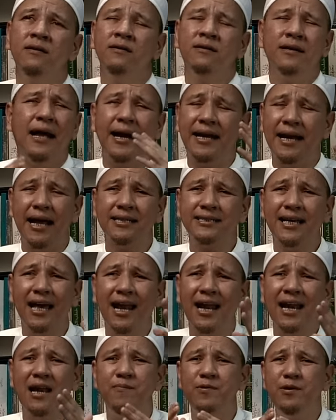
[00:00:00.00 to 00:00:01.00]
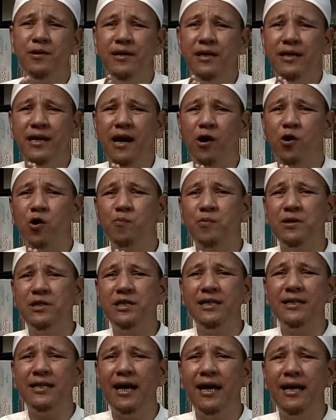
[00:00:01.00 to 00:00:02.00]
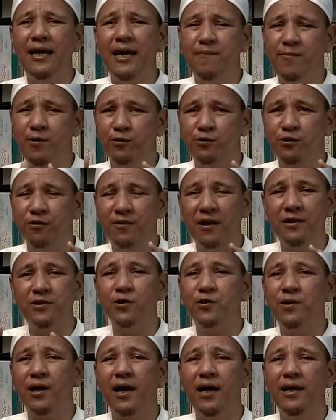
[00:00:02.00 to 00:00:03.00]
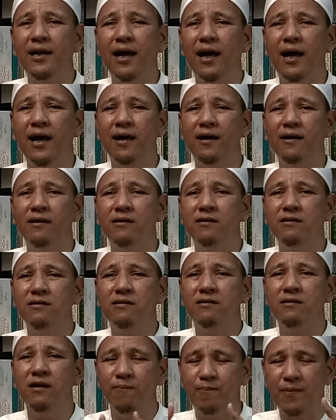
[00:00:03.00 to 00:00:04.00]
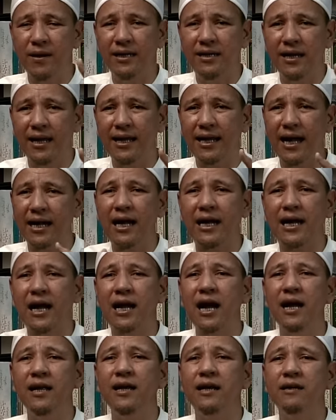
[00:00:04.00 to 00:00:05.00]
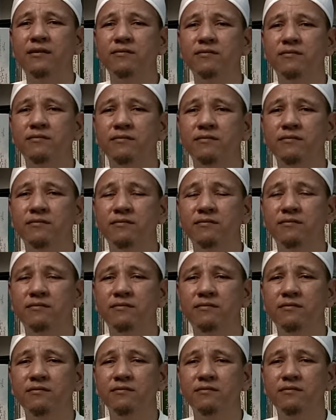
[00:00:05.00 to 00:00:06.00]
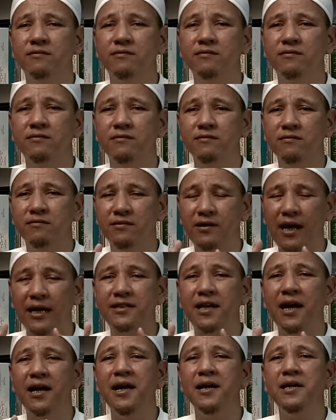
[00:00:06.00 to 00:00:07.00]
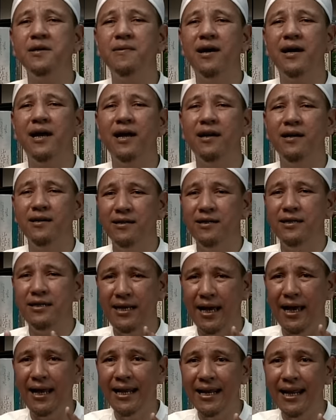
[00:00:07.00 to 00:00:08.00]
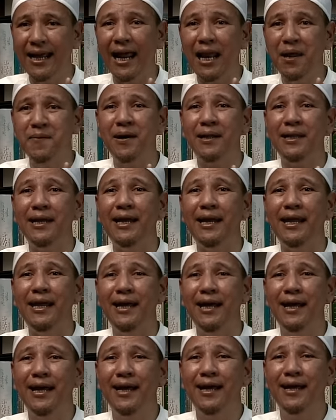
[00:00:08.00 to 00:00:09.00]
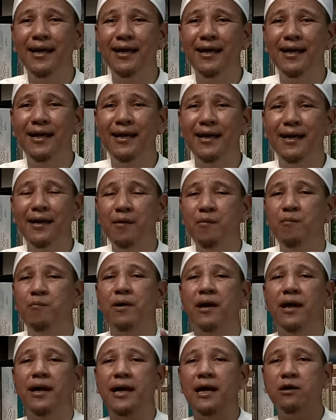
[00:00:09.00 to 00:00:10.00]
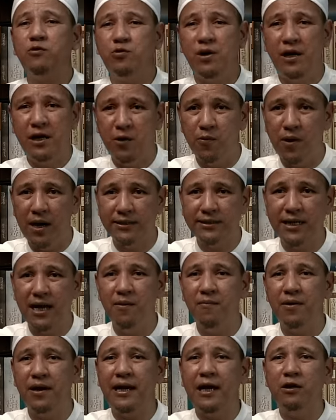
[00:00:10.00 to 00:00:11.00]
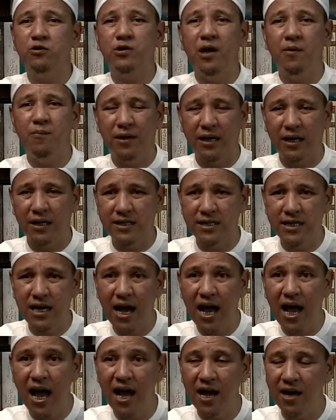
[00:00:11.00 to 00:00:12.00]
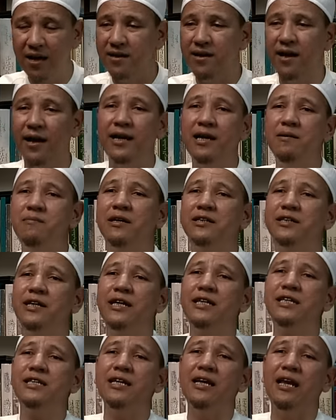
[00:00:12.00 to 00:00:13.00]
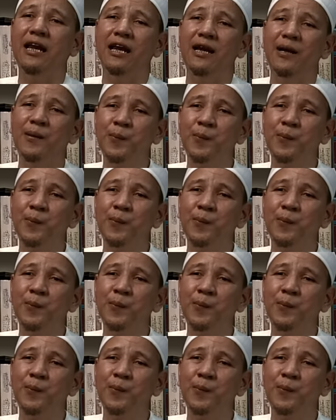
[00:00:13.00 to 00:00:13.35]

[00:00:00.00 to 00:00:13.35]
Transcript: Gak ada yang salah Nabi Yakub mencintai Nabi Yusuf dan saudaranya lebih dari kakak-kakaknya. Gak salahnya di mana? Ya ini kalimat ini. Mereka sudah dewasa, mereka sudah bekerja, yang ini masih kecil.